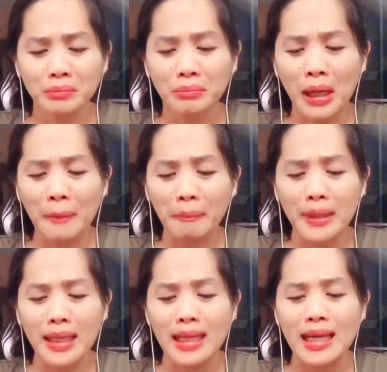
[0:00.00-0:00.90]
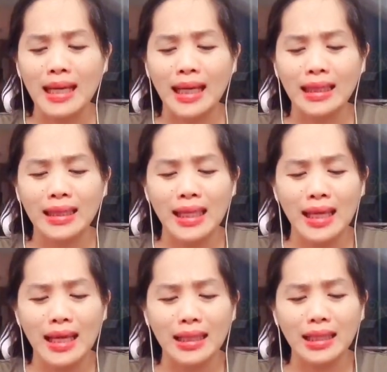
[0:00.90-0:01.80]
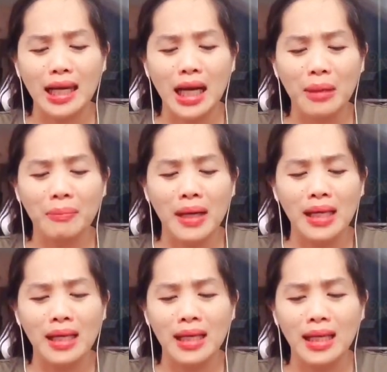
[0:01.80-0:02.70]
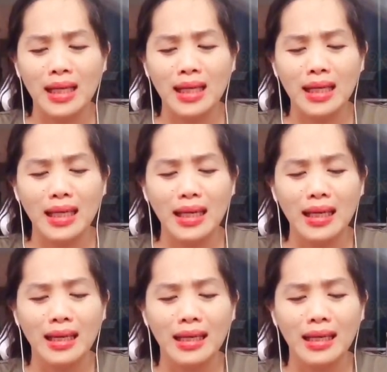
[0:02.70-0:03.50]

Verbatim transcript: Mapili ka din ti agbaligi.